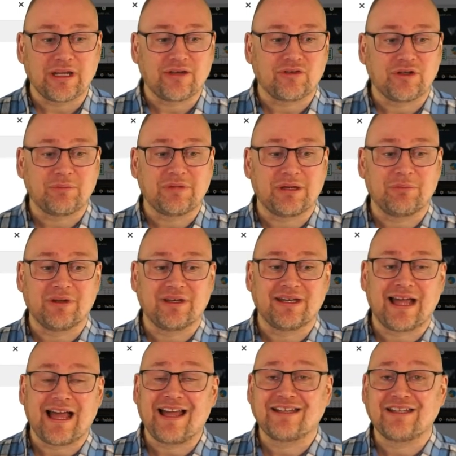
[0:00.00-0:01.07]
Es gibt den
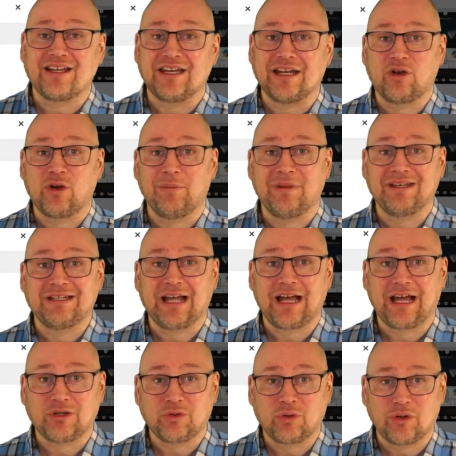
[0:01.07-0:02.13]
Betrachter, den
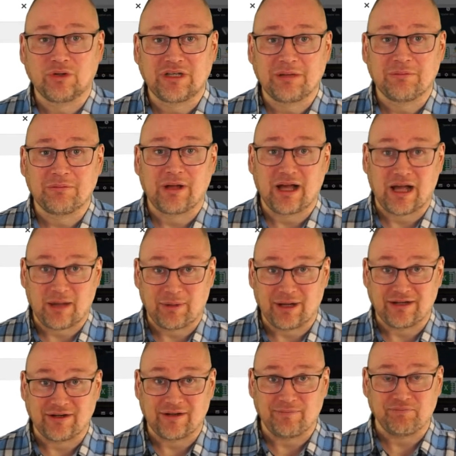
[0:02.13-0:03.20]
Kommentator und den
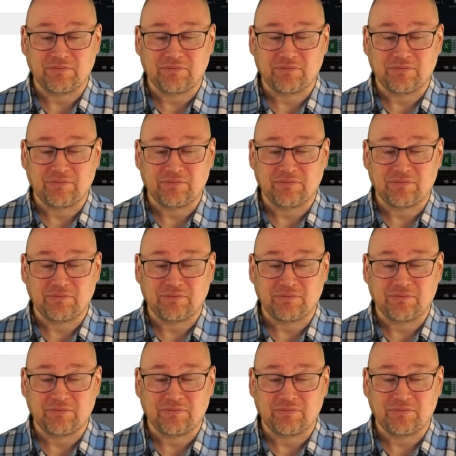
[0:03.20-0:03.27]
Bearbeiter.